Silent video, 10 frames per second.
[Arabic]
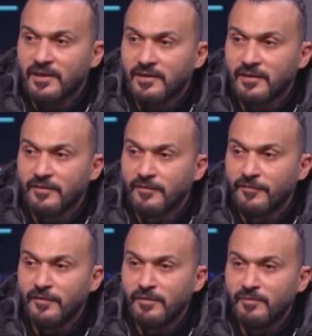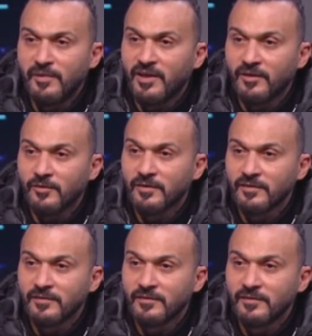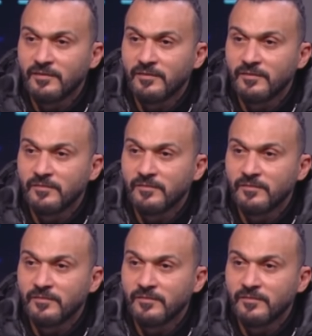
هسالك فين ميغا دلوقتي